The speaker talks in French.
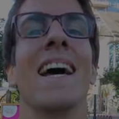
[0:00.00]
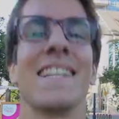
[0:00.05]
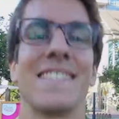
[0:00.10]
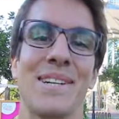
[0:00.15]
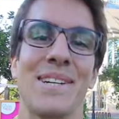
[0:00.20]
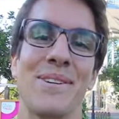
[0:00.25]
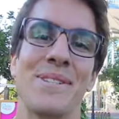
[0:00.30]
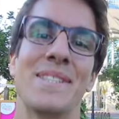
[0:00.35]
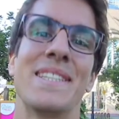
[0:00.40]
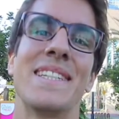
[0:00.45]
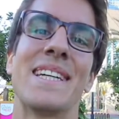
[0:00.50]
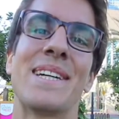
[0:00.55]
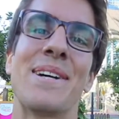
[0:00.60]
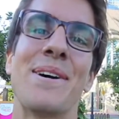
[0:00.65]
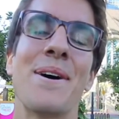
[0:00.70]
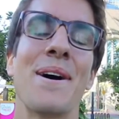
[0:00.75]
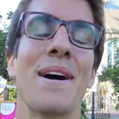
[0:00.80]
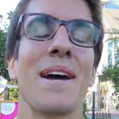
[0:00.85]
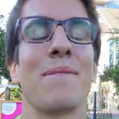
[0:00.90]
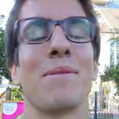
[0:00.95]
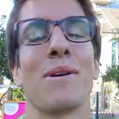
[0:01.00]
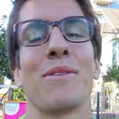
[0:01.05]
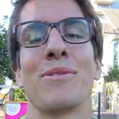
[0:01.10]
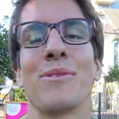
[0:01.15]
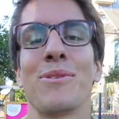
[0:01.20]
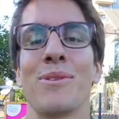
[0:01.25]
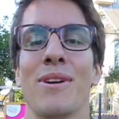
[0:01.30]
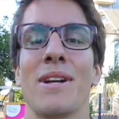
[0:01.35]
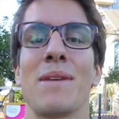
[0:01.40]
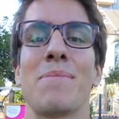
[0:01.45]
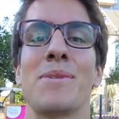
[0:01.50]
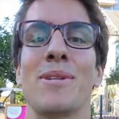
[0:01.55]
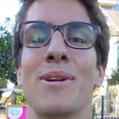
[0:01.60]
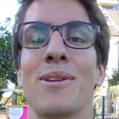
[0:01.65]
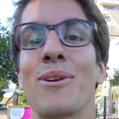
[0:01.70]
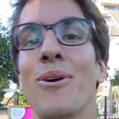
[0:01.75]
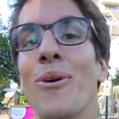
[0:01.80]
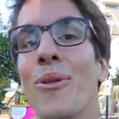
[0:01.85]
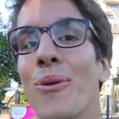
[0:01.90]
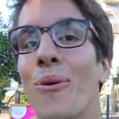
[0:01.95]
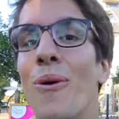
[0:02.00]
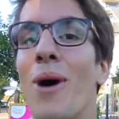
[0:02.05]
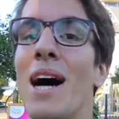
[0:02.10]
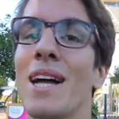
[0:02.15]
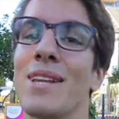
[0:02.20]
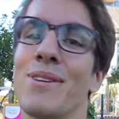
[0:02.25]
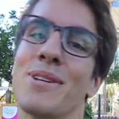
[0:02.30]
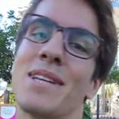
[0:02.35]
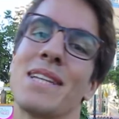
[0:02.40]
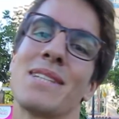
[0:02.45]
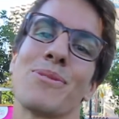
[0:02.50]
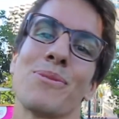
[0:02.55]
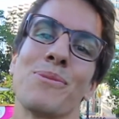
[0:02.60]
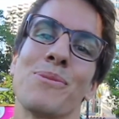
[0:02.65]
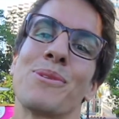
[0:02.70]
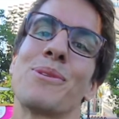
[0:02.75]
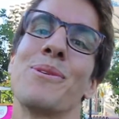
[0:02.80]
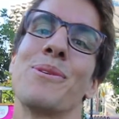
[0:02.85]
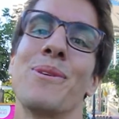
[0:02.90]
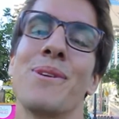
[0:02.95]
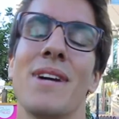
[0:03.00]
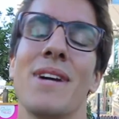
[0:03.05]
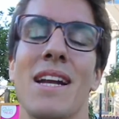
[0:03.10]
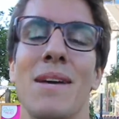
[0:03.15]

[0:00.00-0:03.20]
Salut, ici Nico et bienvenue dans l'épisode 33 de Questions Muscu,